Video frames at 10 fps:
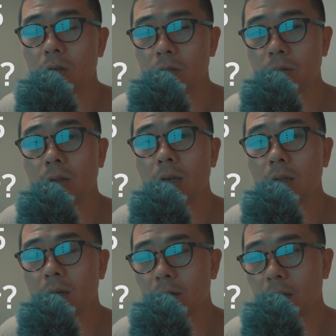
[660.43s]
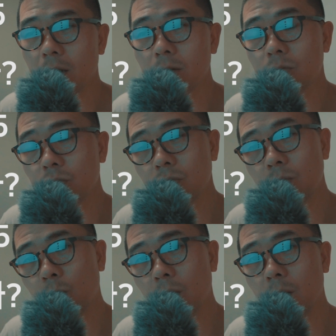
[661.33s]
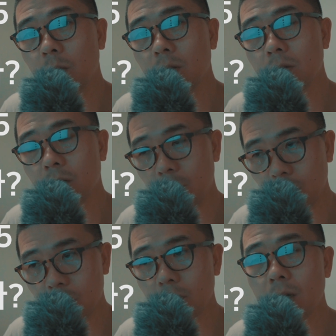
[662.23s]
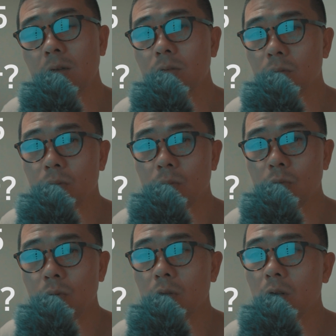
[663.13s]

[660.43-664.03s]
전 세계 다른 나라를 쭉 본다면 그냥 적당한 정도. 물론